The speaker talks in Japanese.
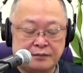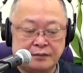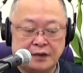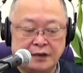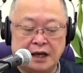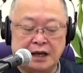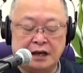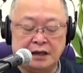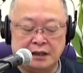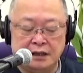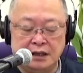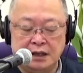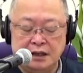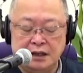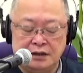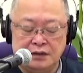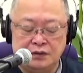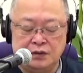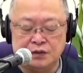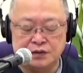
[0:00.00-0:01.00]
やはり
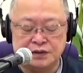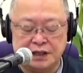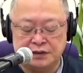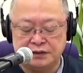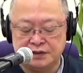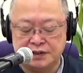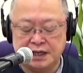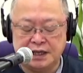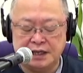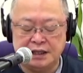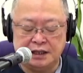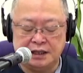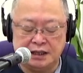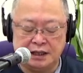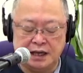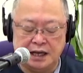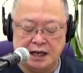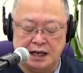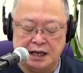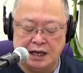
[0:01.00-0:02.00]
行政の責任
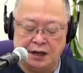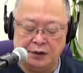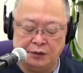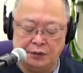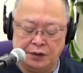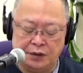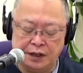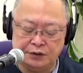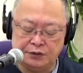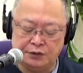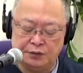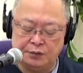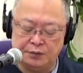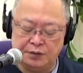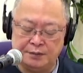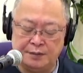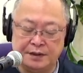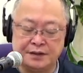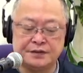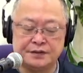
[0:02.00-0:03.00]
があろうかと思
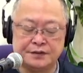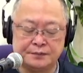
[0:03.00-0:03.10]
います。